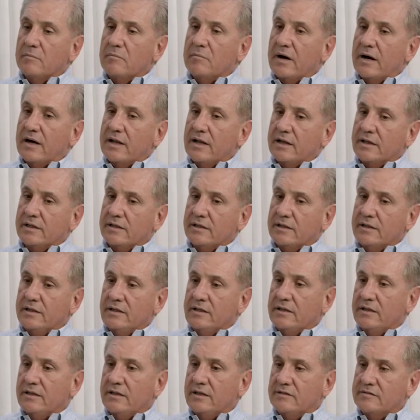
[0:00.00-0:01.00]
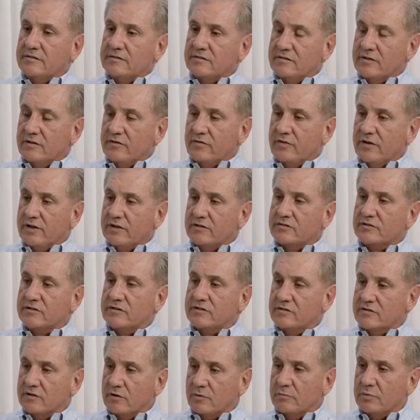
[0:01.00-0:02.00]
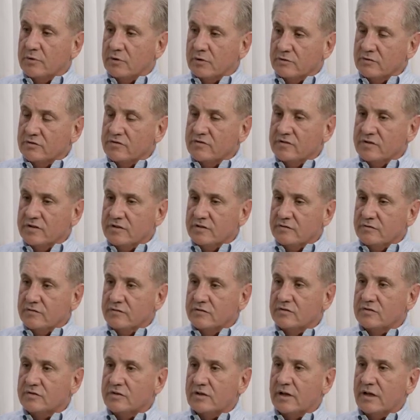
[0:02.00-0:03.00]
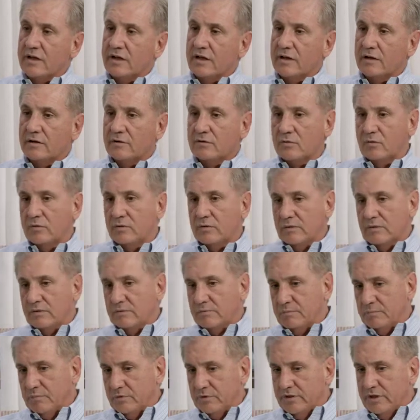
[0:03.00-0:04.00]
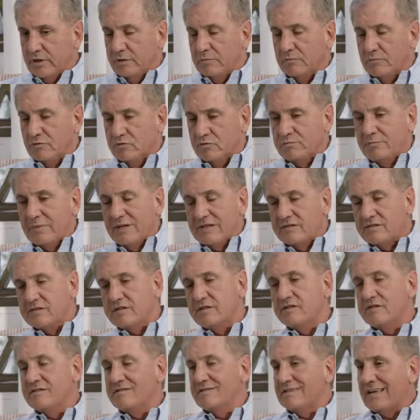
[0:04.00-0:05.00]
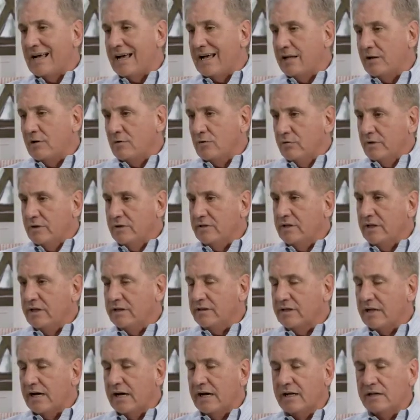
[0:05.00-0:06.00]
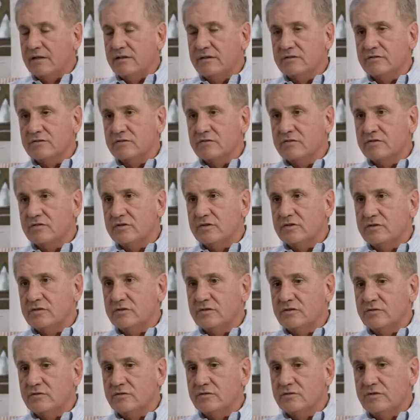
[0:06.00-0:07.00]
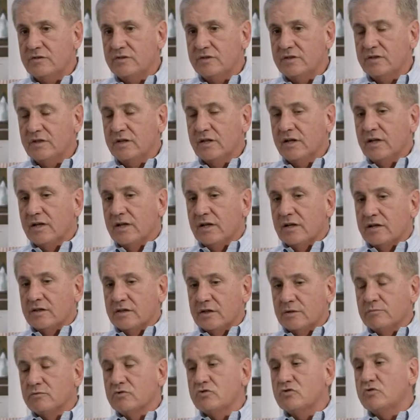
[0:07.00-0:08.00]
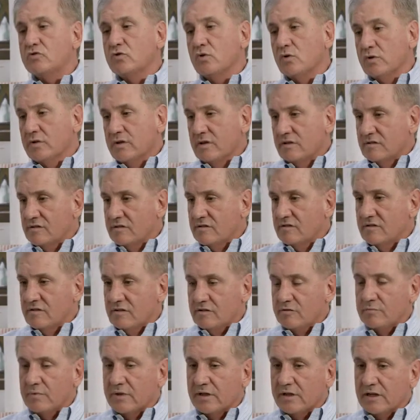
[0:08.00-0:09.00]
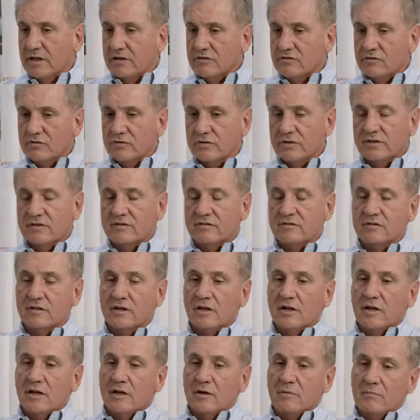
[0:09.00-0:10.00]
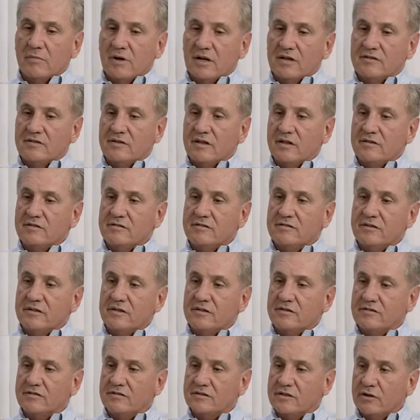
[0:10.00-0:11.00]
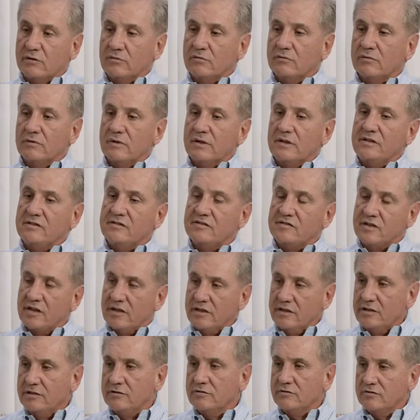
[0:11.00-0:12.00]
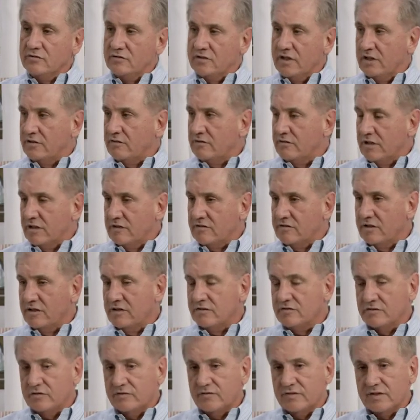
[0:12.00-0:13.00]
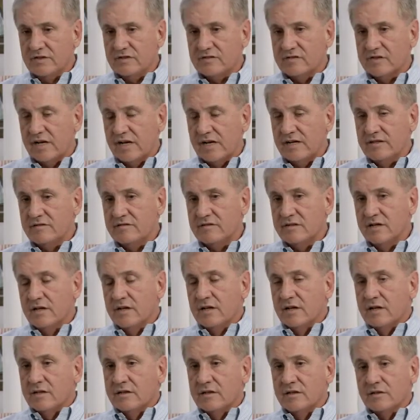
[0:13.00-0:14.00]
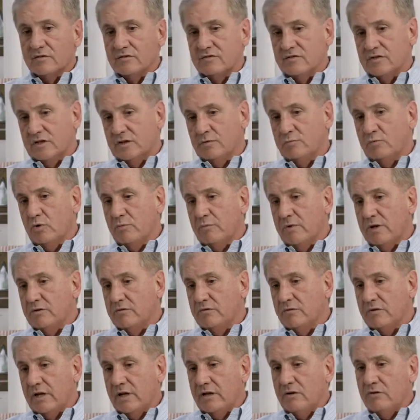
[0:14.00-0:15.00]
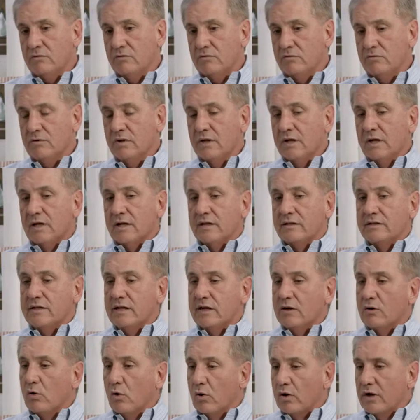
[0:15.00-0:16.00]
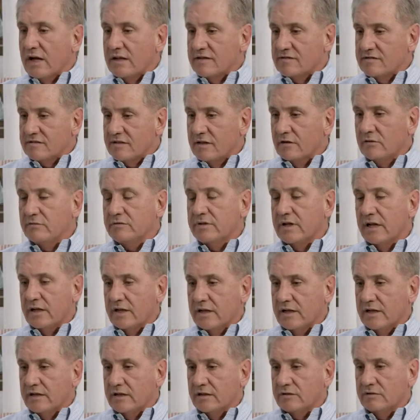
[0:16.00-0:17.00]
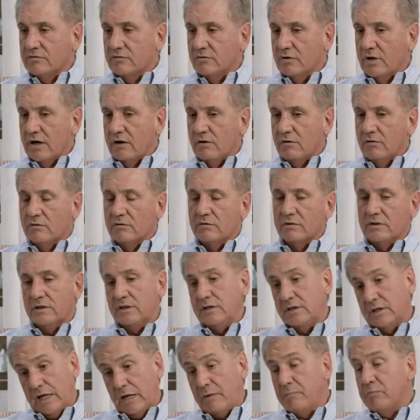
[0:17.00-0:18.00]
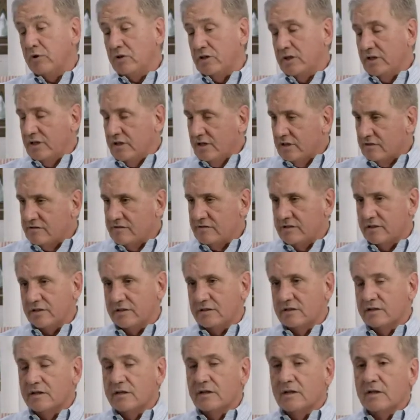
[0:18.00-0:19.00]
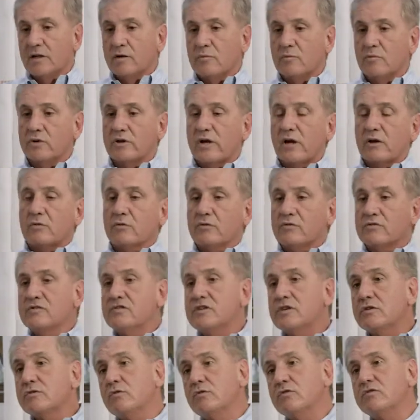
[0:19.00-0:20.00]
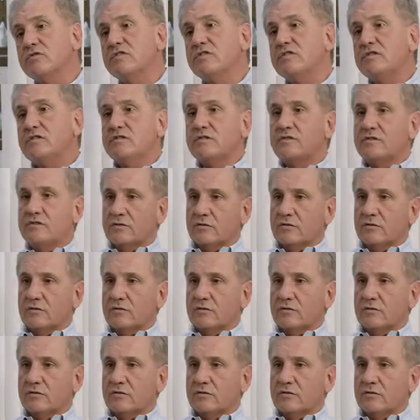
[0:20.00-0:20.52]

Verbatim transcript: para que esses efeitos que são produzidos é, podermos pesquisá-lo em detalhes no sentido de temos todas as explicações, mas eles estão inseridos dentro das leis universais, não sendo em momento nenhum derrogação da lei natural, e nem poderia ser, porque se